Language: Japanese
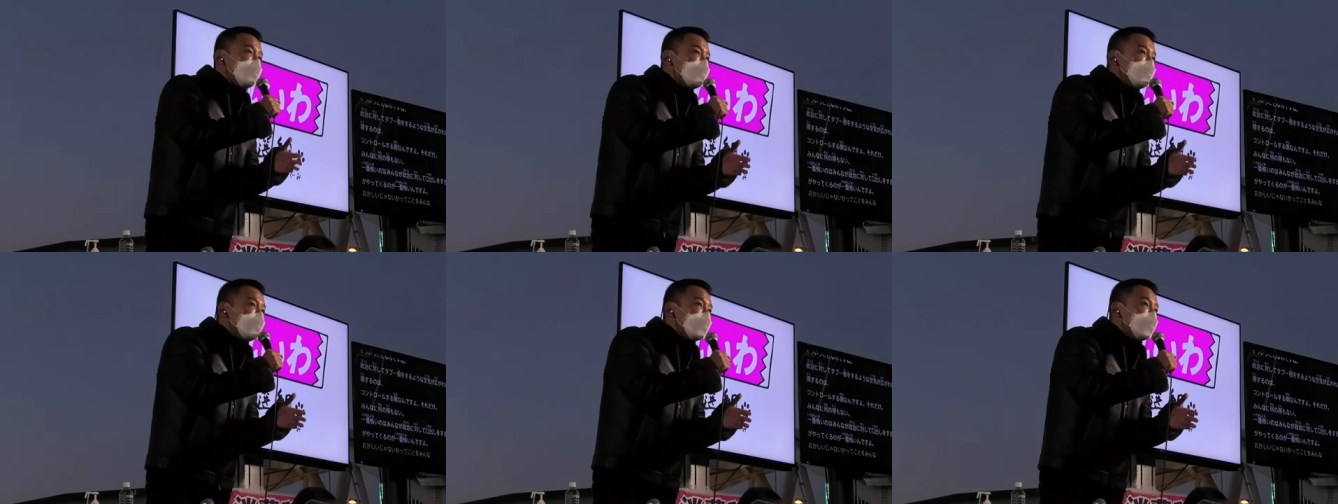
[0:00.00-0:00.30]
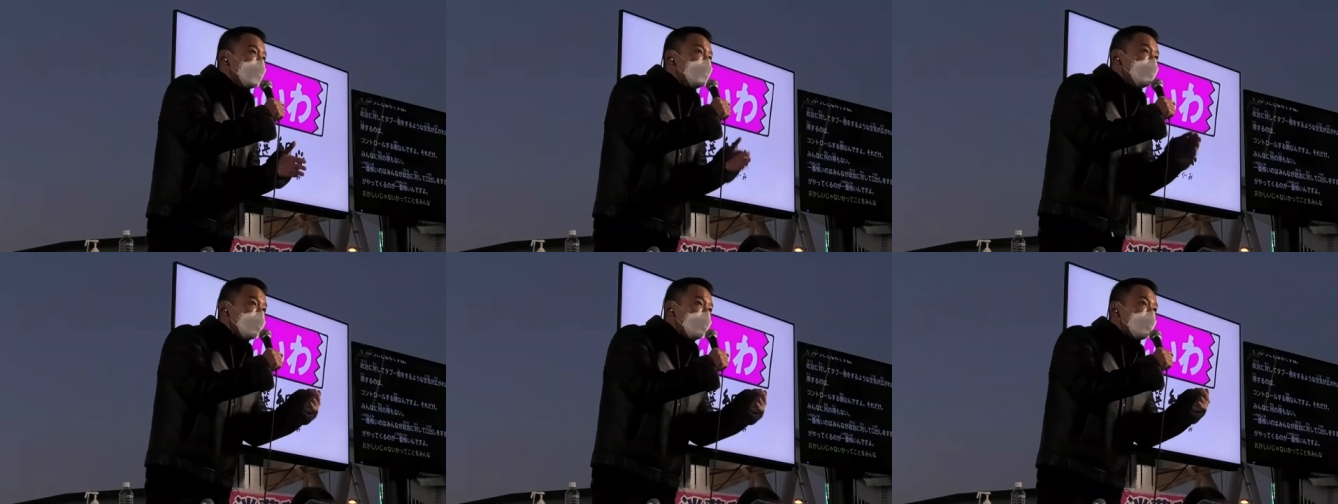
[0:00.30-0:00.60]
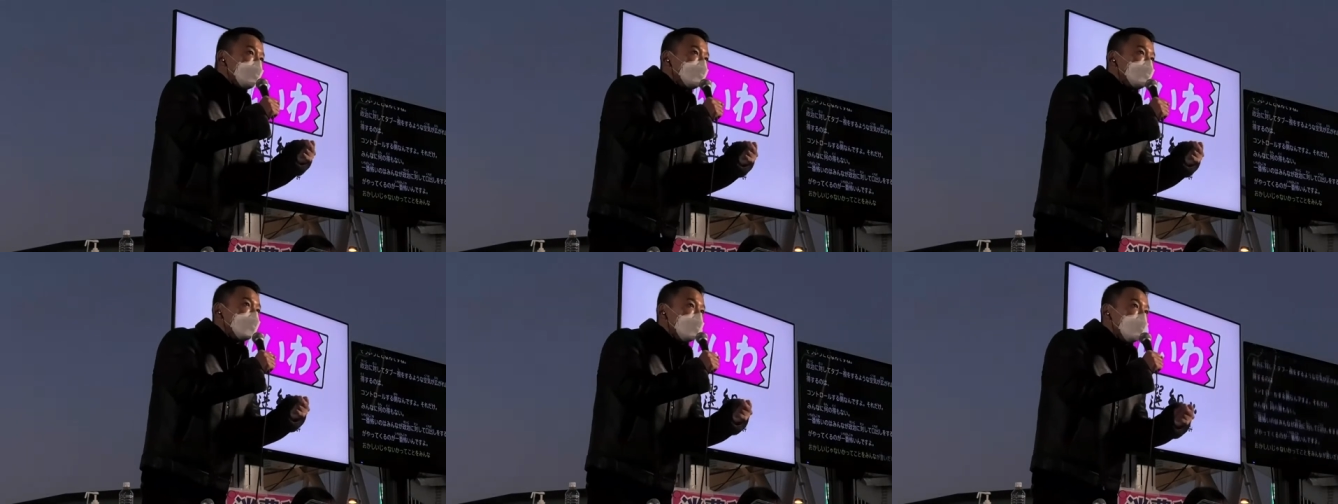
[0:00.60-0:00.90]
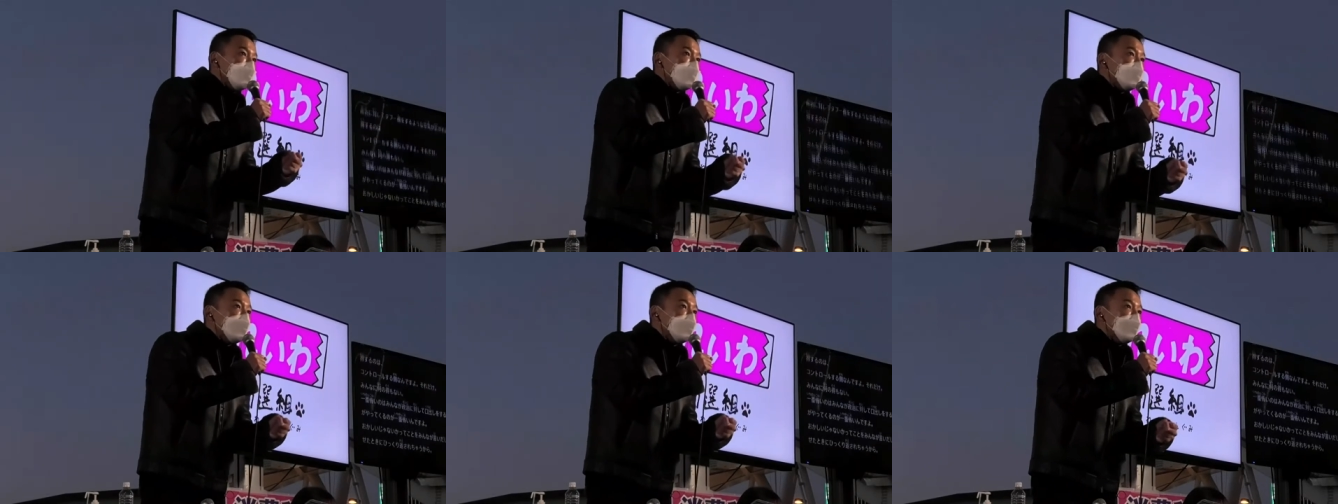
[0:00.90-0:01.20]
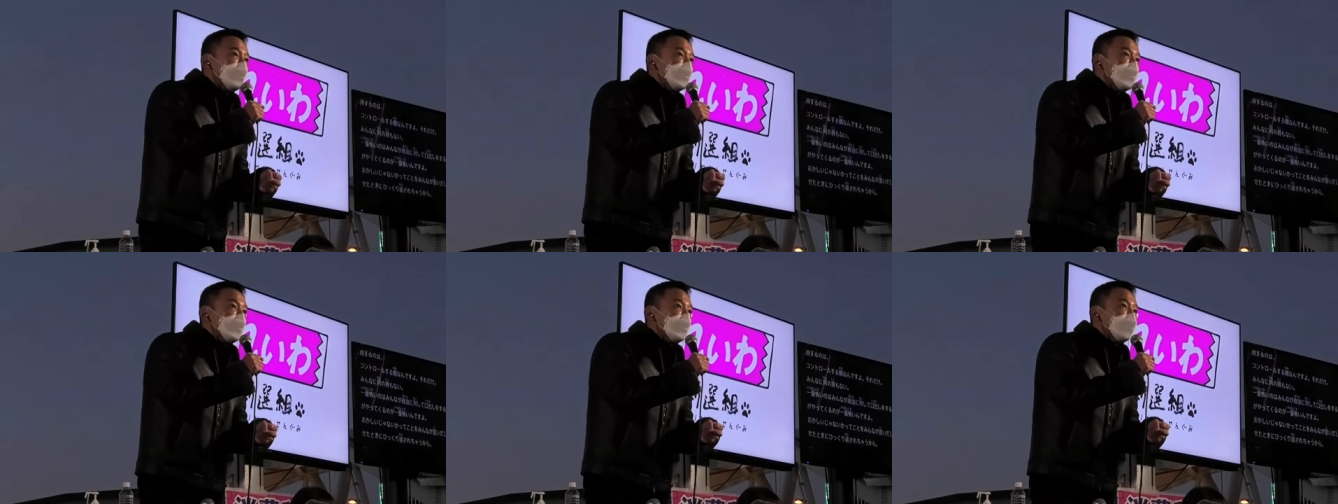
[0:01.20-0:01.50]
やっぱり再認識、み
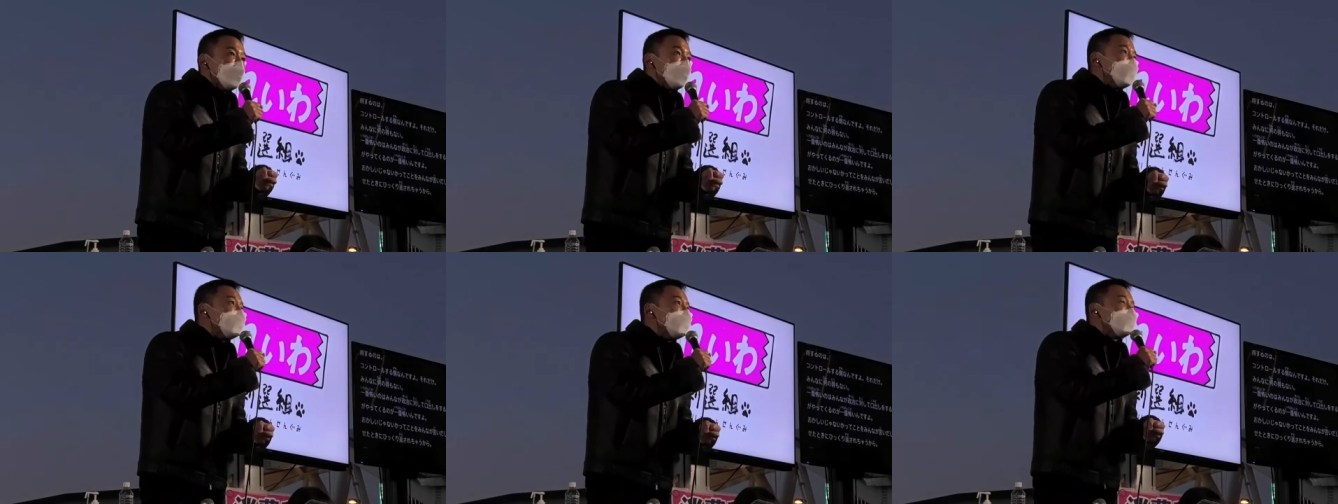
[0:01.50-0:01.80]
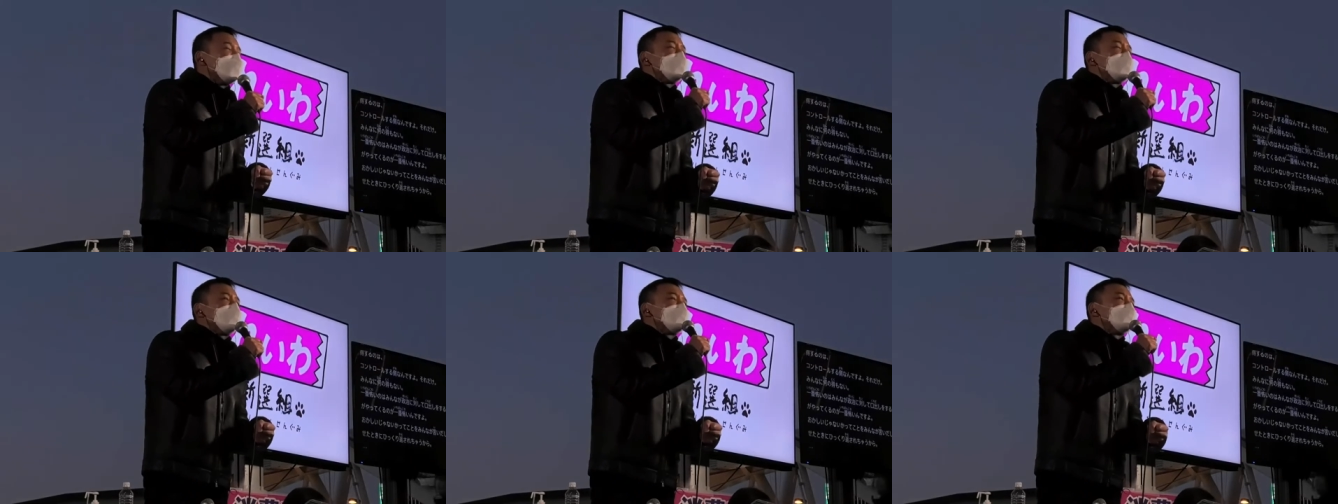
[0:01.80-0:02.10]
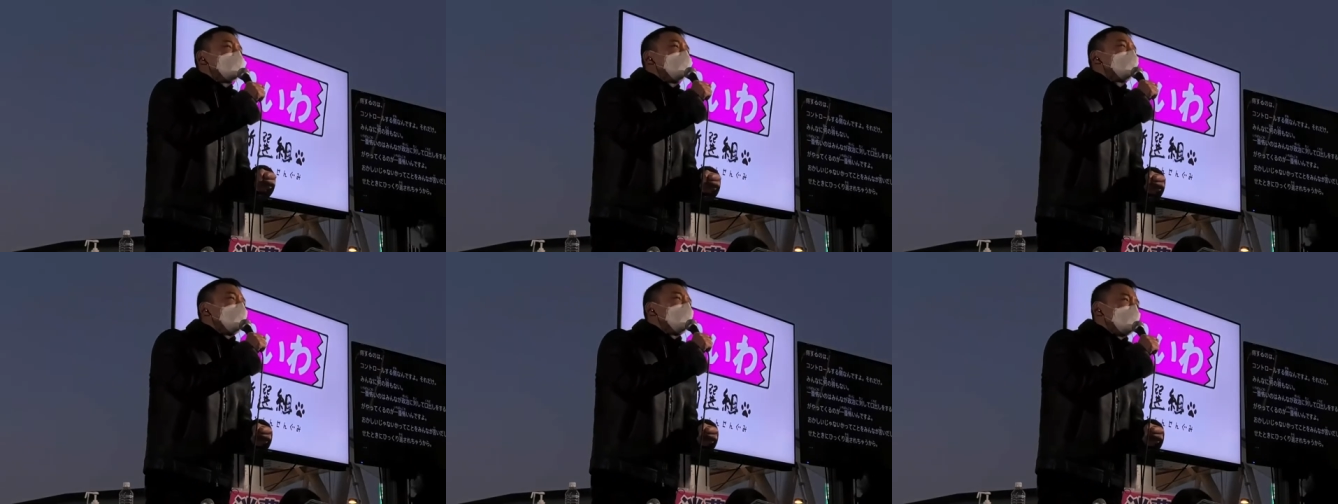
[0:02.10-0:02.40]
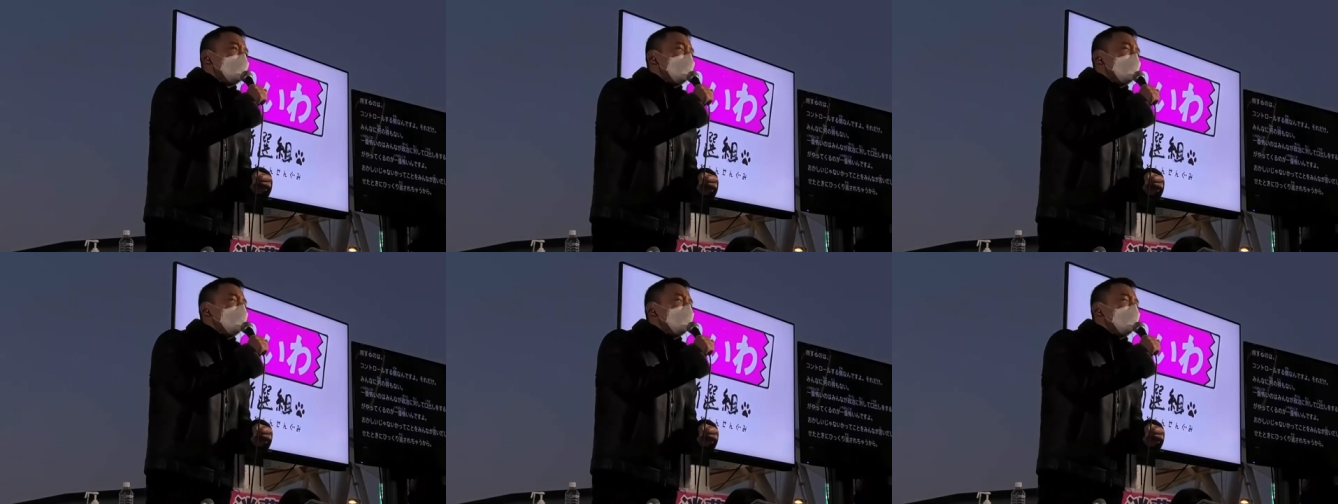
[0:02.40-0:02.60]
んなでして、これ、